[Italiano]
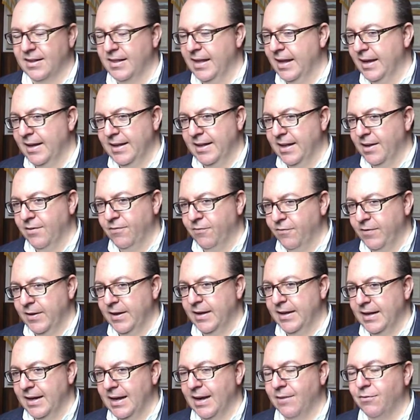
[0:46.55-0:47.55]
dei
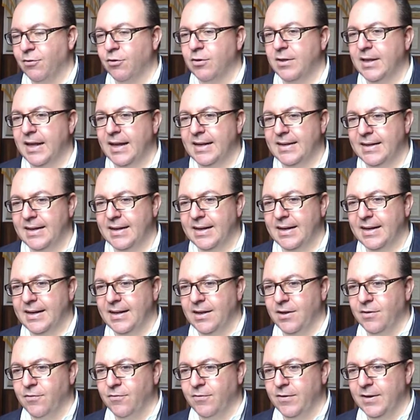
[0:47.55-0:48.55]
delfini, la fontana dei
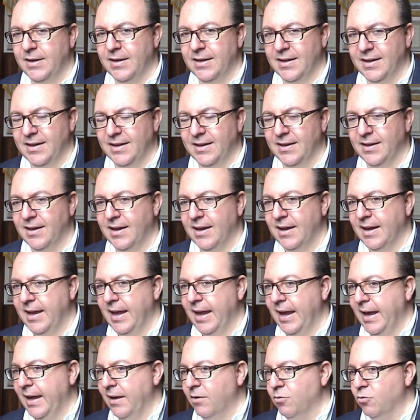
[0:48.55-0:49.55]
delfini
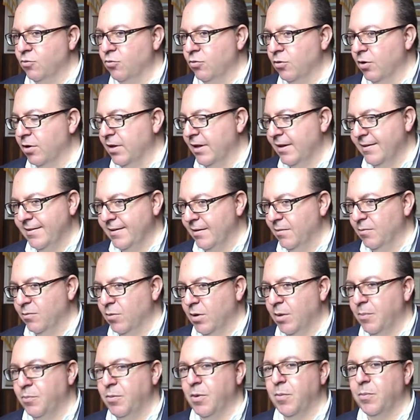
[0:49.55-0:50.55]
che è uno dei
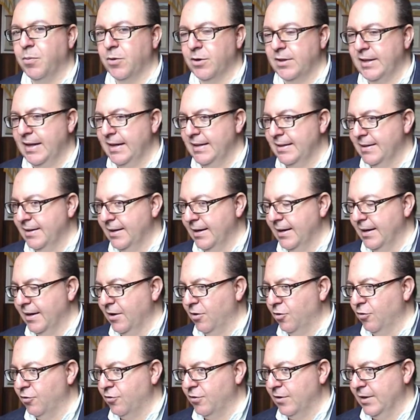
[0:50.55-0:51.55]
simboli più importanti della
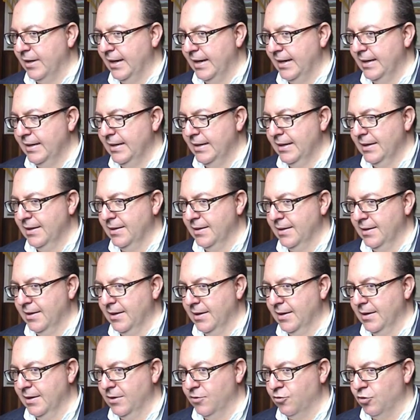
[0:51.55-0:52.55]
nostra
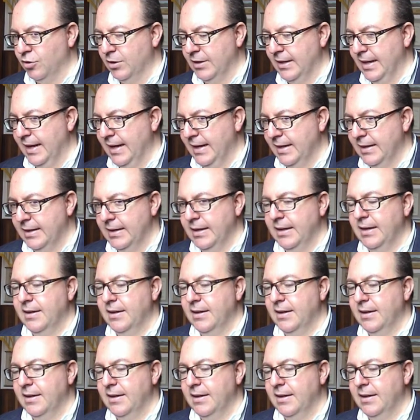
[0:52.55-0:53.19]
eh, città.